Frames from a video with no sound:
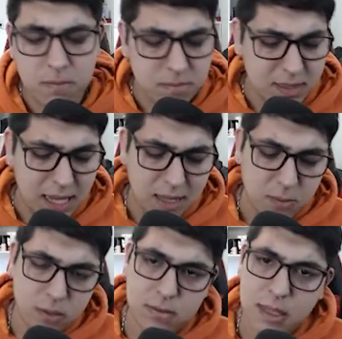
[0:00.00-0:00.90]

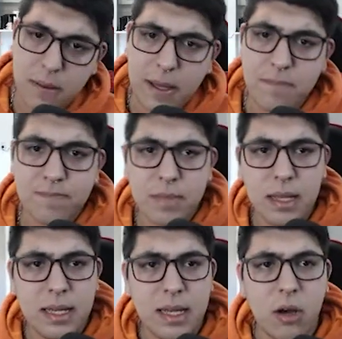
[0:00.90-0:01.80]
Nightbot TV.
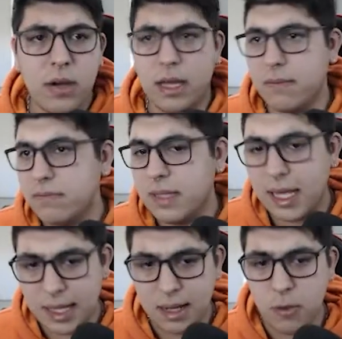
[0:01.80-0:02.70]
Ok, y
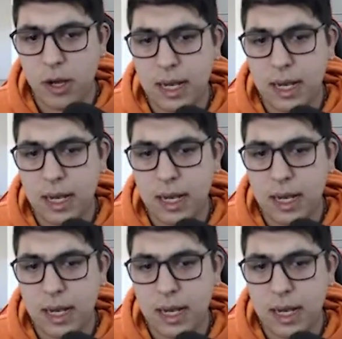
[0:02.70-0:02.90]
estaríamos acá.